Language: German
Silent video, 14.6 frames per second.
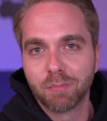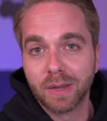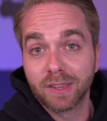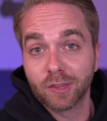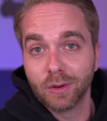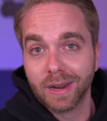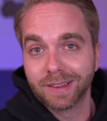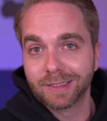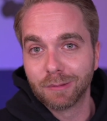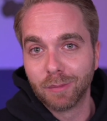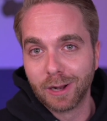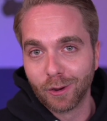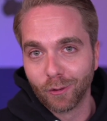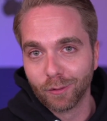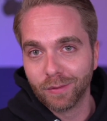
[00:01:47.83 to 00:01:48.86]
bis zur nächsten
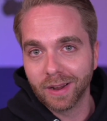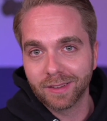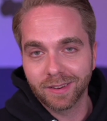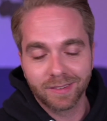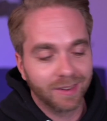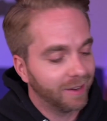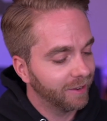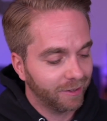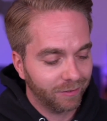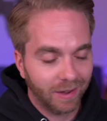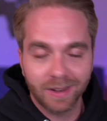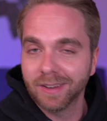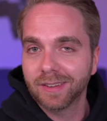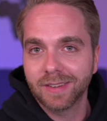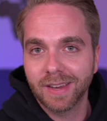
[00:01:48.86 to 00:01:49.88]
Millionenwette, denn es
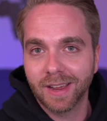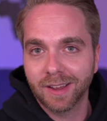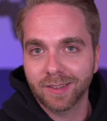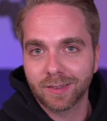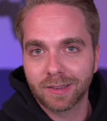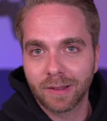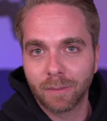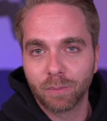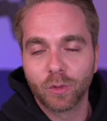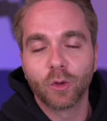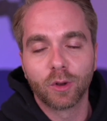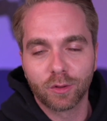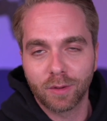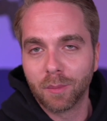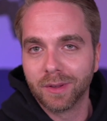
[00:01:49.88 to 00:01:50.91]
war nicht die erste
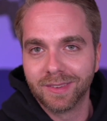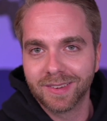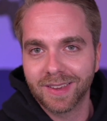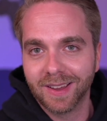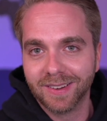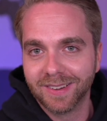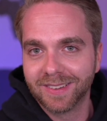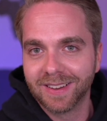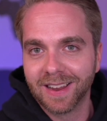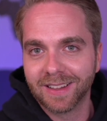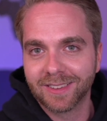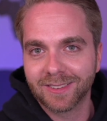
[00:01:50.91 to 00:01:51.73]
und es war mit Sicherheit nicht die